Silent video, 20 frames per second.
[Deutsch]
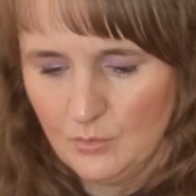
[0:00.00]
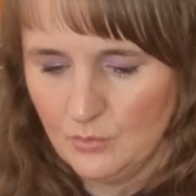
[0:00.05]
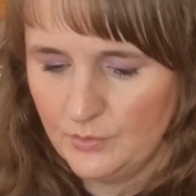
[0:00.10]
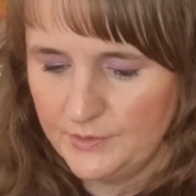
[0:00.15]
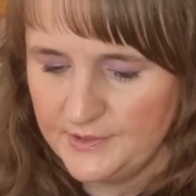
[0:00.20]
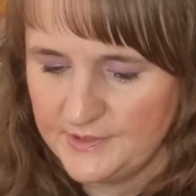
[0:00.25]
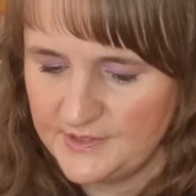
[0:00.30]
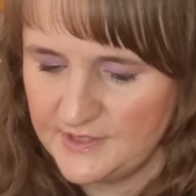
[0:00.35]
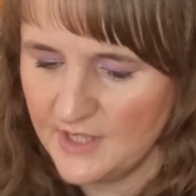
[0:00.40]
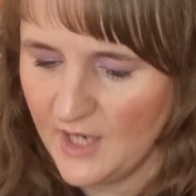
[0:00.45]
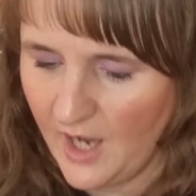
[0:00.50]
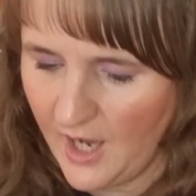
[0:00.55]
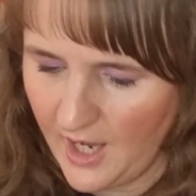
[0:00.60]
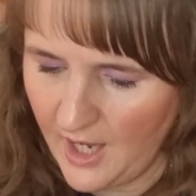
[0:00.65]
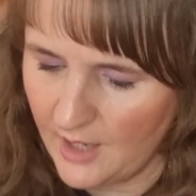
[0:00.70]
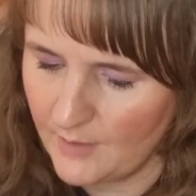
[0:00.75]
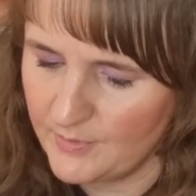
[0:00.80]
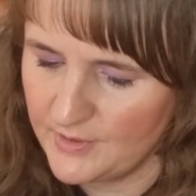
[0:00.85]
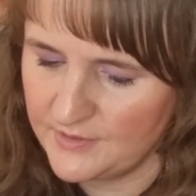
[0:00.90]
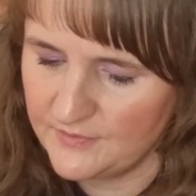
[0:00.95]
Und hier
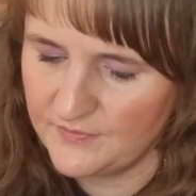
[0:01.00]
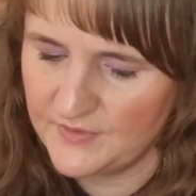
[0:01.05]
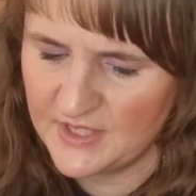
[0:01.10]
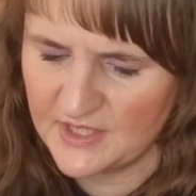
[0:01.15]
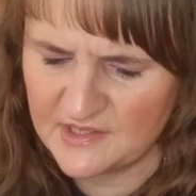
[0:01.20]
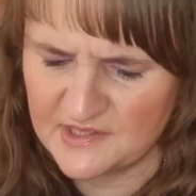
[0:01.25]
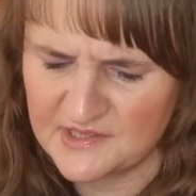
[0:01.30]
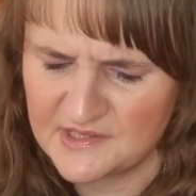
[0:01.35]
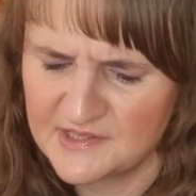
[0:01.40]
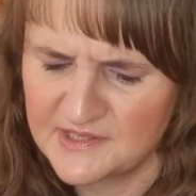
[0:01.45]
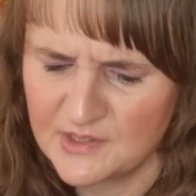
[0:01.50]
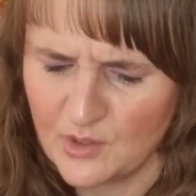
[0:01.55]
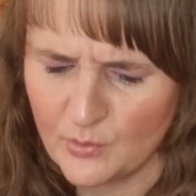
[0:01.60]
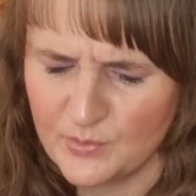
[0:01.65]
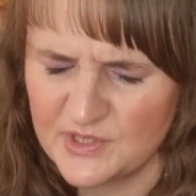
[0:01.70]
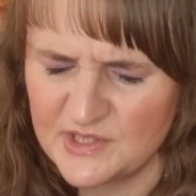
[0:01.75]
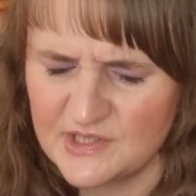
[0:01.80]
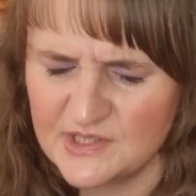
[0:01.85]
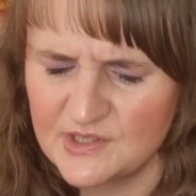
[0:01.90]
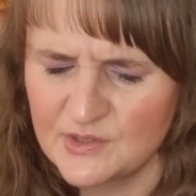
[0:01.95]
haben wir, das ist glaube
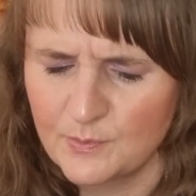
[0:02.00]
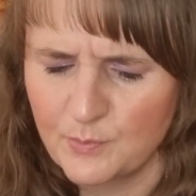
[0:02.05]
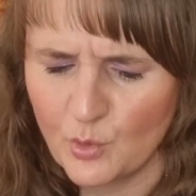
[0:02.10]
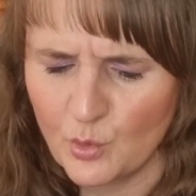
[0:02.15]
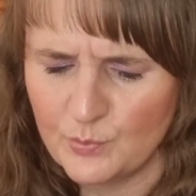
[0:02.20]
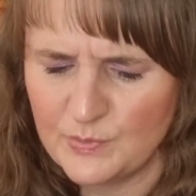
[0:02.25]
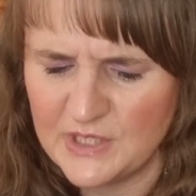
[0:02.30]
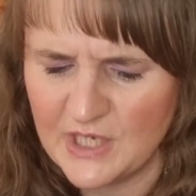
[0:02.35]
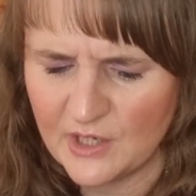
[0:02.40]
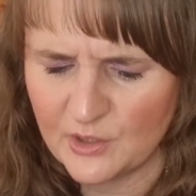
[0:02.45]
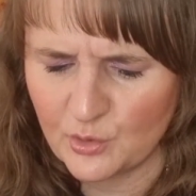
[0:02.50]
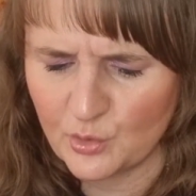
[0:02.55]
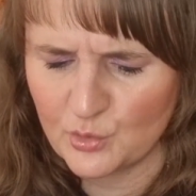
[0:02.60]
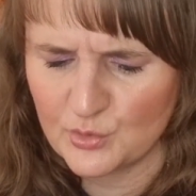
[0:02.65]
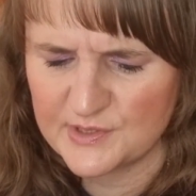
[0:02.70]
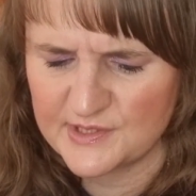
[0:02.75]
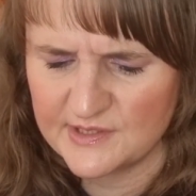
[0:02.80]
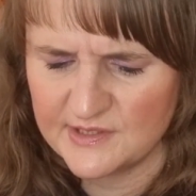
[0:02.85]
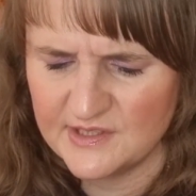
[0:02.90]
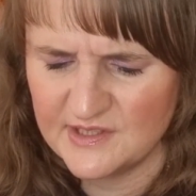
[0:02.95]
ich diese
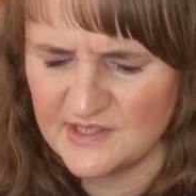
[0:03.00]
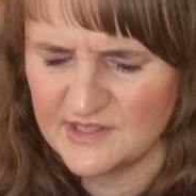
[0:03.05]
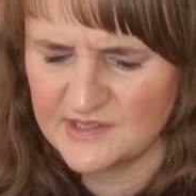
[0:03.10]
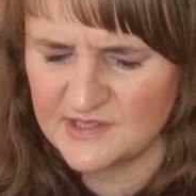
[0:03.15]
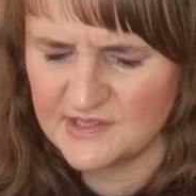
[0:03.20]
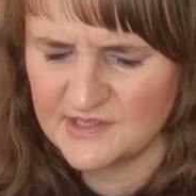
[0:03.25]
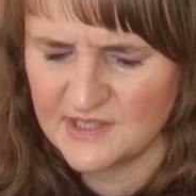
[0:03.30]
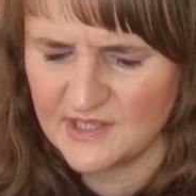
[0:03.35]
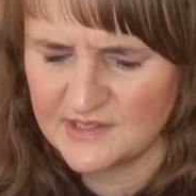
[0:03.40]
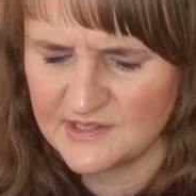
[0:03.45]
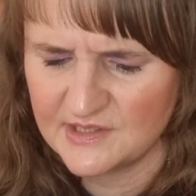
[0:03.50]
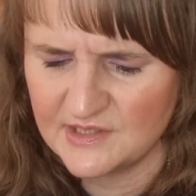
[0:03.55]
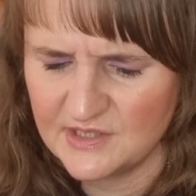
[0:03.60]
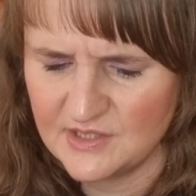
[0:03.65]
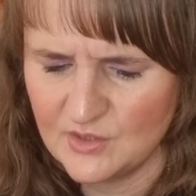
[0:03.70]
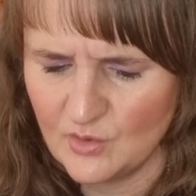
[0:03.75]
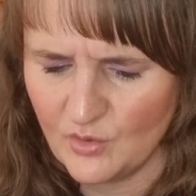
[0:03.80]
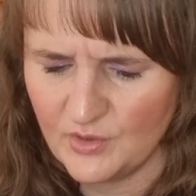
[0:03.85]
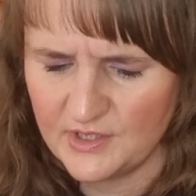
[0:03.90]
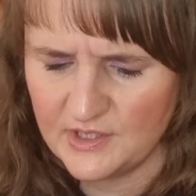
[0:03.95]
Probiergröße, ne? Das ist jetzt nicht
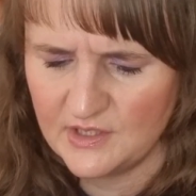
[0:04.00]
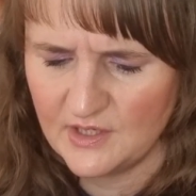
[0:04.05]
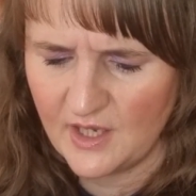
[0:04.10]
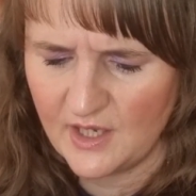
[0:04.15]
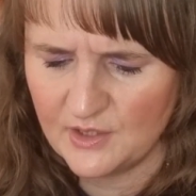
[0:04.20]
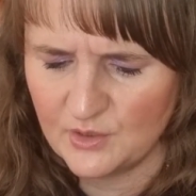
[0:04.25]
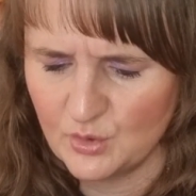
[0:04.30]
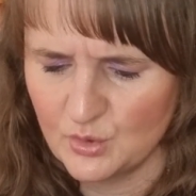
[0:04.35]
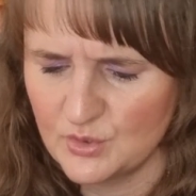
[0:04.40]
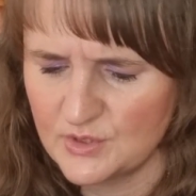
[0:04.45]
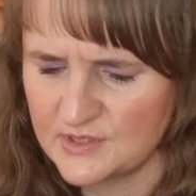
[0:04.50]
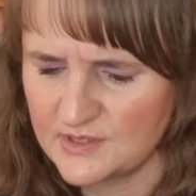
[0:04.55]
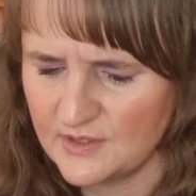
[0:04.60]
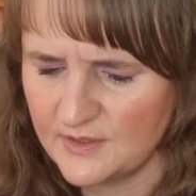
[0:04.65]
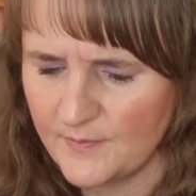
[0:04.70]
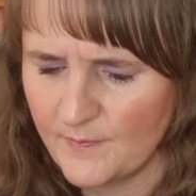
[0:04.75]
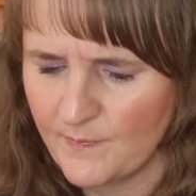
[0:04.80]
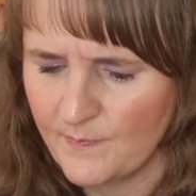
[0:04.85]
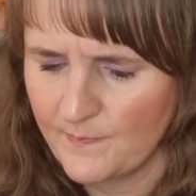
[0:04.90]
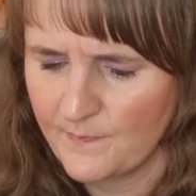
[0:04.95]
die Originalgröße.